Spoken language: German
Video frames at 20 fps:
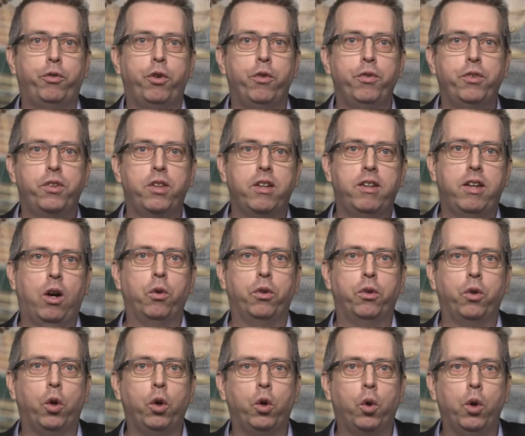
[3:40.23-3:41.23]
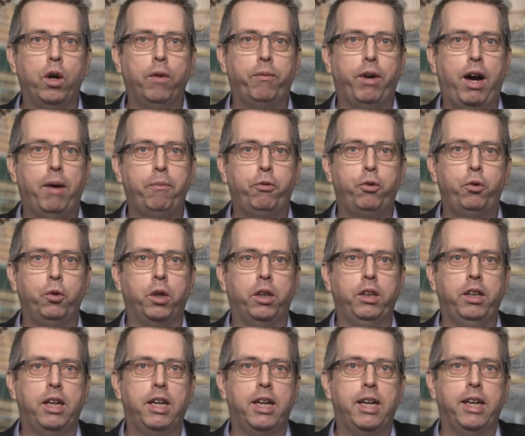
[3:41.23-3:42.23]
15.000 Euro
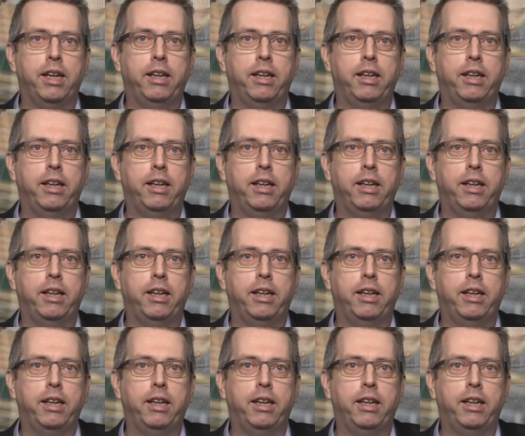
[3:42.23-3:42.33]
abführen,